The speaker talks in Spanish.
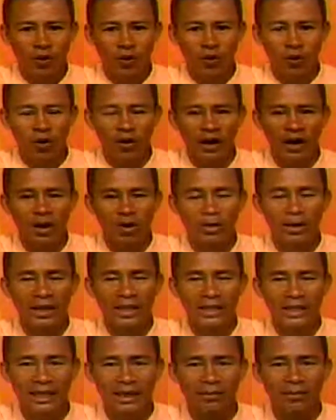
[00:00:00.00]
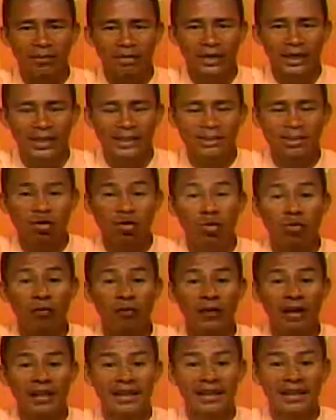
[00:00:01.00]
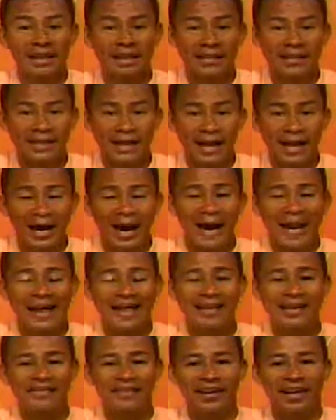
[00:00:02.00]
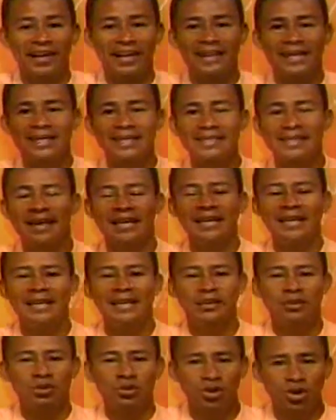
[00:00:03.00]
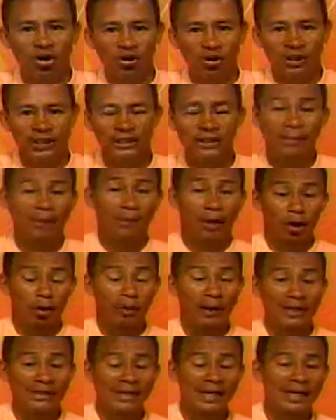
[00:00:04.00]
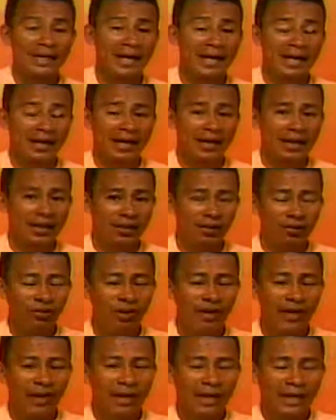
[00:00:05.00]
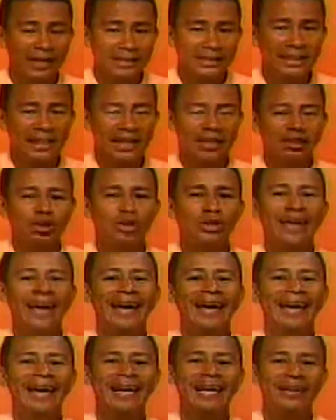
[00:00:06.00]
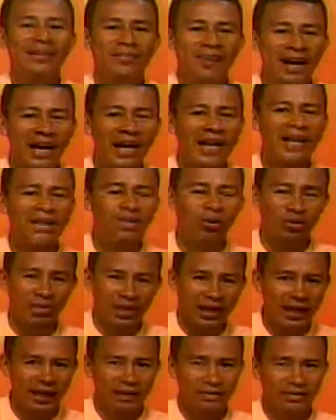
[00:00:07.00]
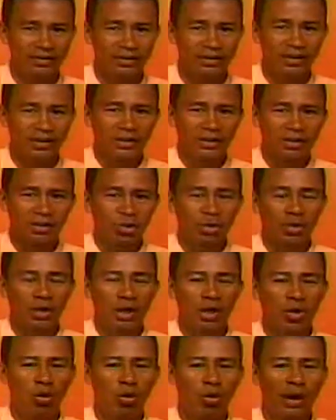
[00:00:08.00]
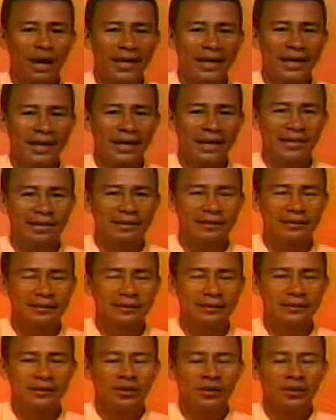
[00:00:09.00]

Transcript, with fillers: con el objetivo que es confraternizar a las diferentes instituciones, pero más allá de ello es el hecho de equilibrar el torneo, donde no hayan